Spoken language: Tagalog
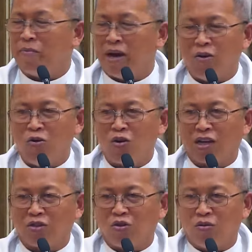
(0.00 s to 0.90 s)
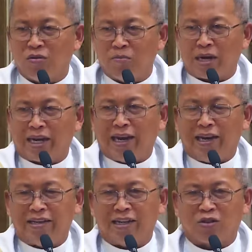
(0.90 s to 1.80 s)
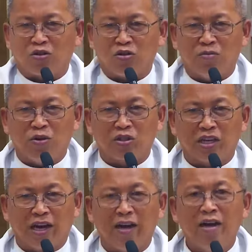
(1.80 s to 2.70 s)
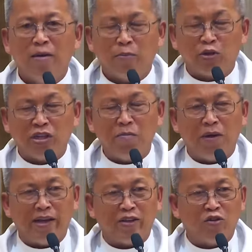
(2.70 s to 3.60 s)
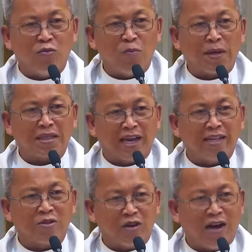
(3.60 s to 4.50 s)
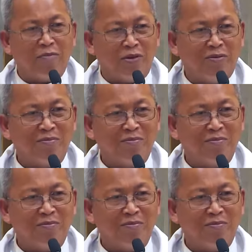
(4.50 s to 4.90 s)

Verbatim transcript: mga hog atong bakilid nga tos ubos nga posible gyung mopatay to namo